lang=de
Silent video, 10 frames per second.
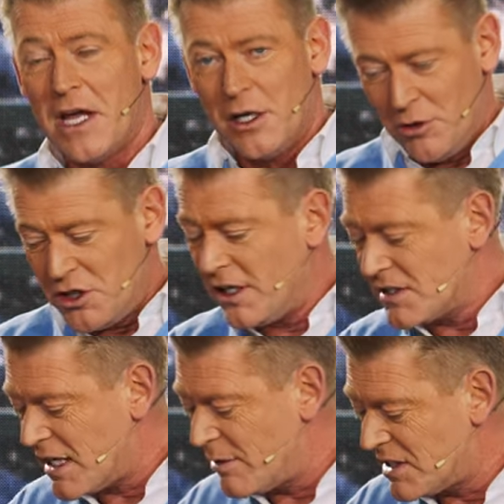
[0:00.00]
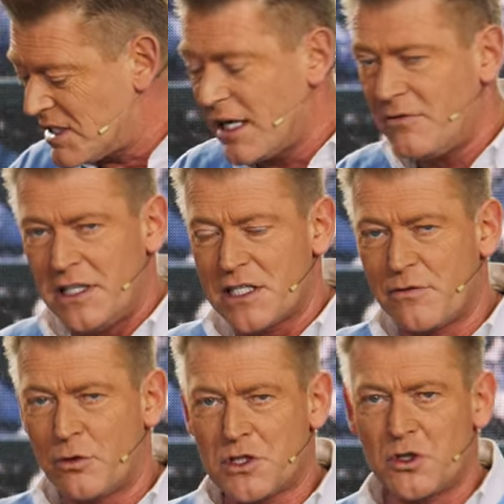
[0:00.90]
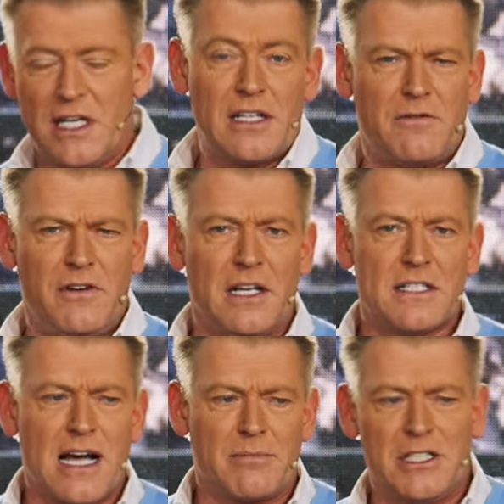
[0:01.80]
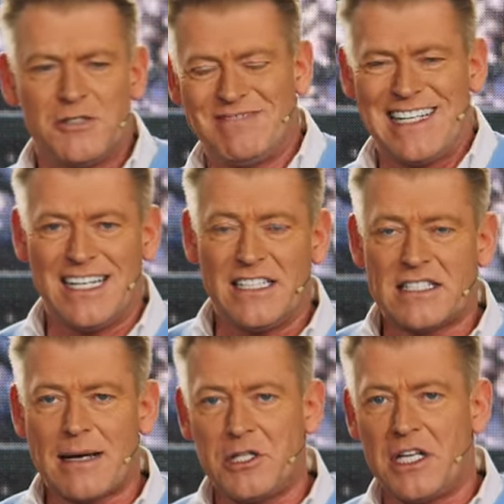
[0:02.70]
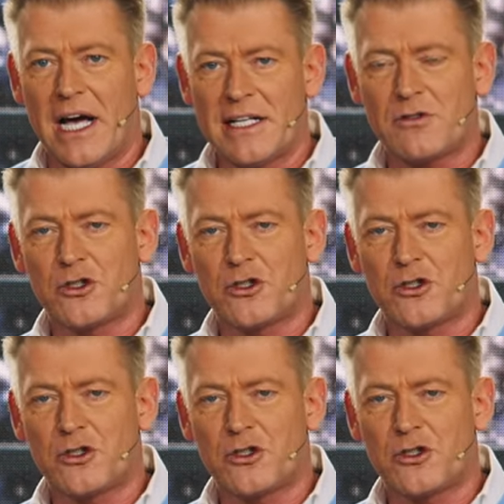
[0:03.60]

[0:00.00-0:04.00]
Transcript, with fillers: Ich möchte Ihnen ganz gerne mal zeigen, wie das funktioniert. Denn viele sagen, Mensch, ah, jetzt habe ich die Heizung